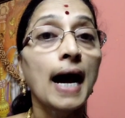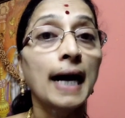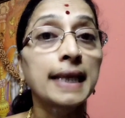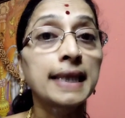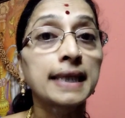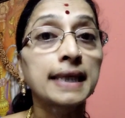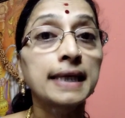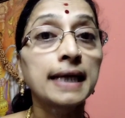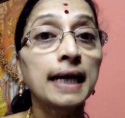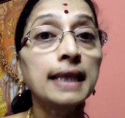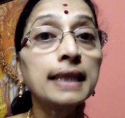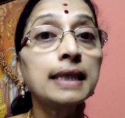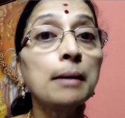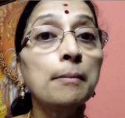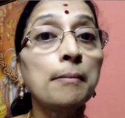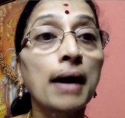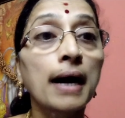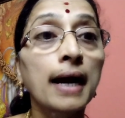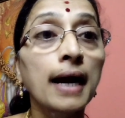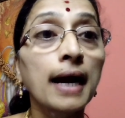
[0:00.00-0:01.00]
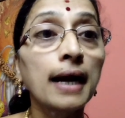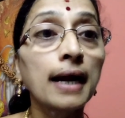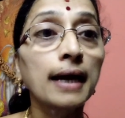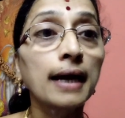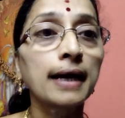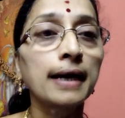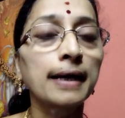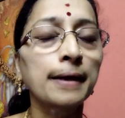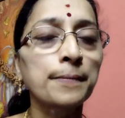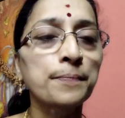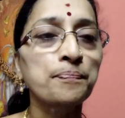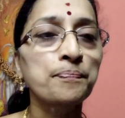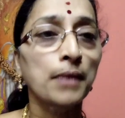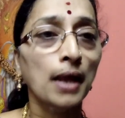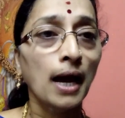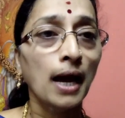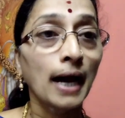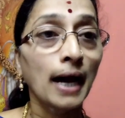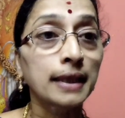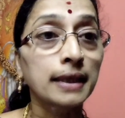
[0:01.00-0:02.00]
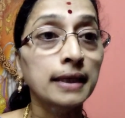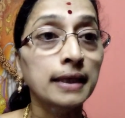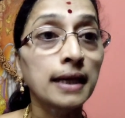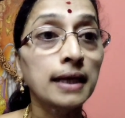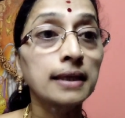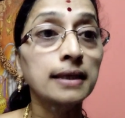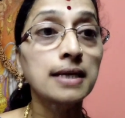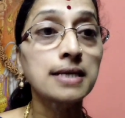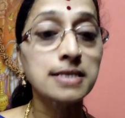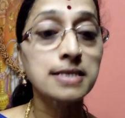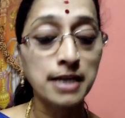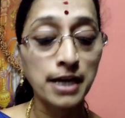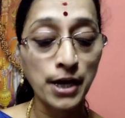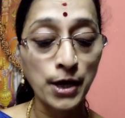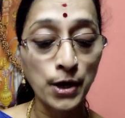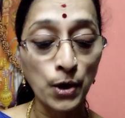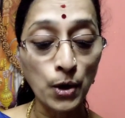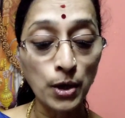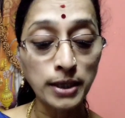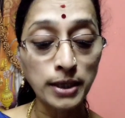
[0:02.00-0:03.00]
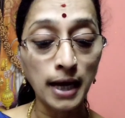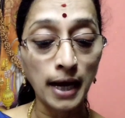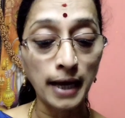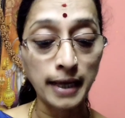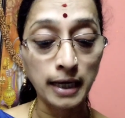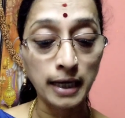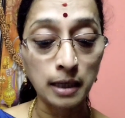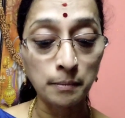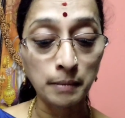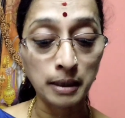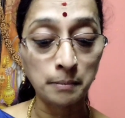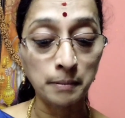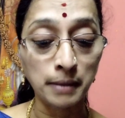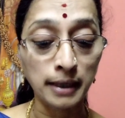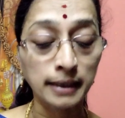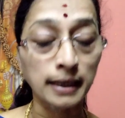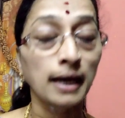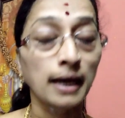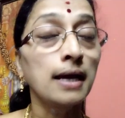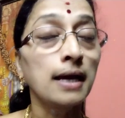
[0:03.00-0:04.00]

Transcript: అత్యంత మంగళకరం అత్యంత శ్రేయోదాయకం అనమాట